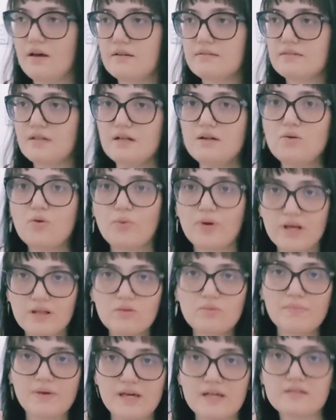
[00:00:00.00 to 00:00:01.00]

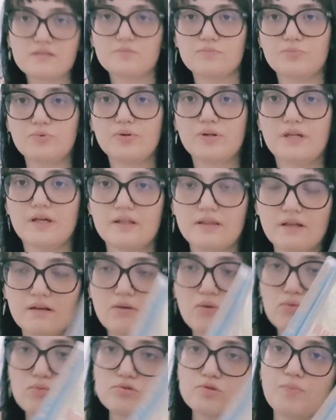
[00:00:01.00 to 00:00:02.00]
tranquilo mesmo, porque tem
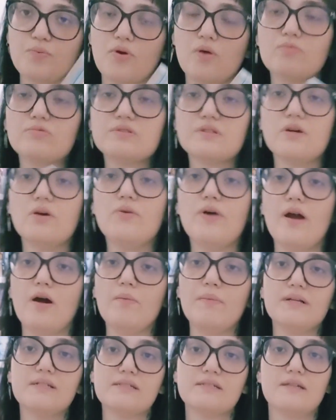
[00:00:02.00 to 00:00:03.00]
alguns promos que eu
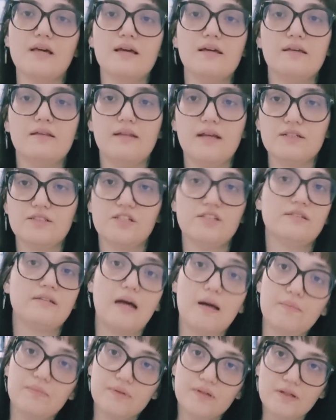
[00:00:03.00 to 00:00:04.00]
realmente sei que, né, a gente
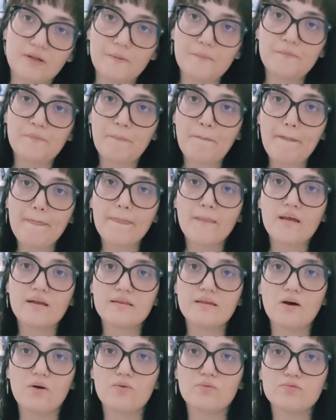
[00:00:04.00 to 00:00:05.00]
sabe que
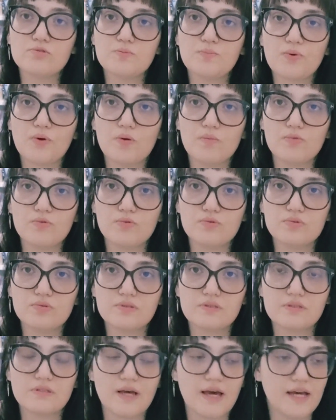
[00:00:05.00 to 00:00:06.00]
tem alguns
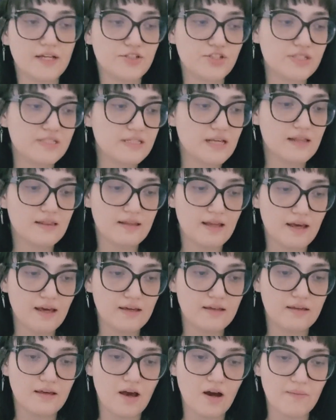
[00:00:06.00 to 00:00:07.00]
promos é, de CD
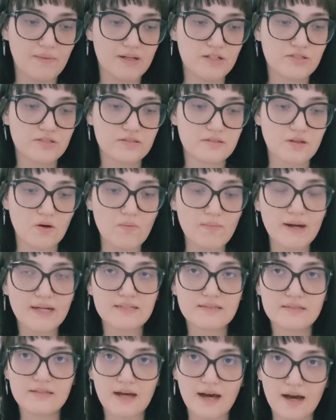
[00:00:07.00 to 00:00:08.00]
que realmente são
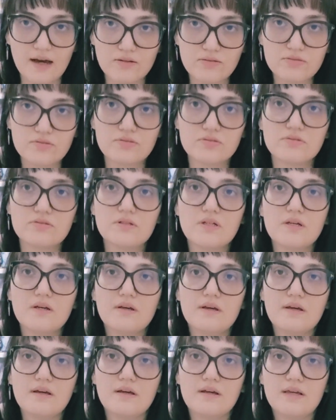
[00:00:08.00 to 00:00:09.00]
mais caros
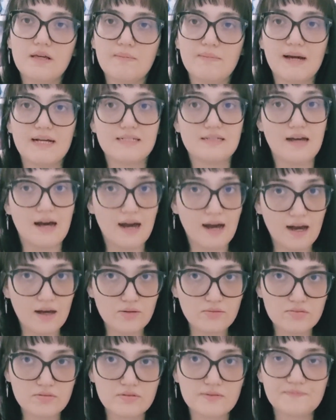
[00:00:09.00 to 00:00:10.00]
e mais
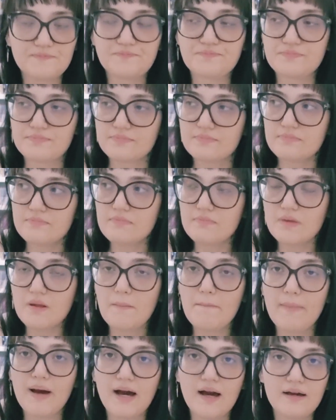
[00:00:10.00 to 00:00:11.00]
raros.
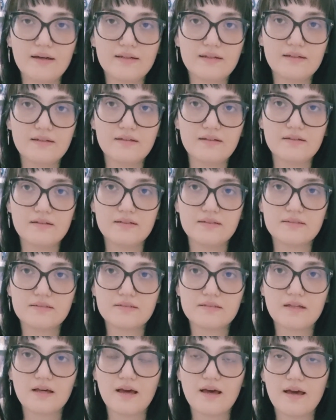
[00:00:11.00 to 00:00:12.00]

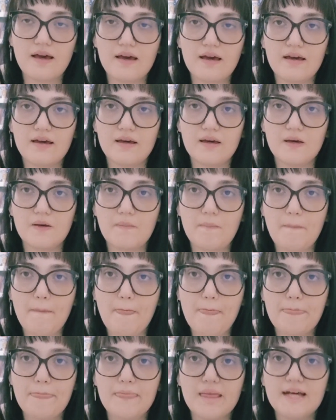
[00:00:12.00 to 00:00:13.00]
Mas é,
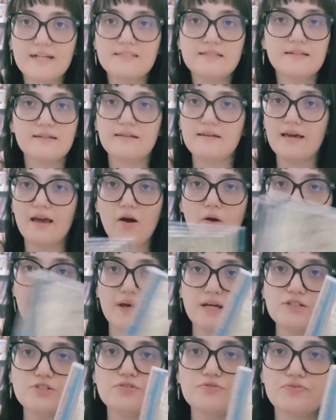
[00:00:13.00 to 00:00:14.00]
esse aqui
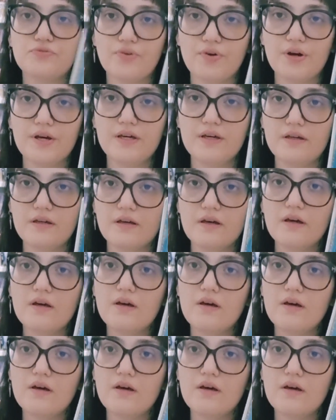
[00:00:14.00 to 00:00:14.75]
realmente foi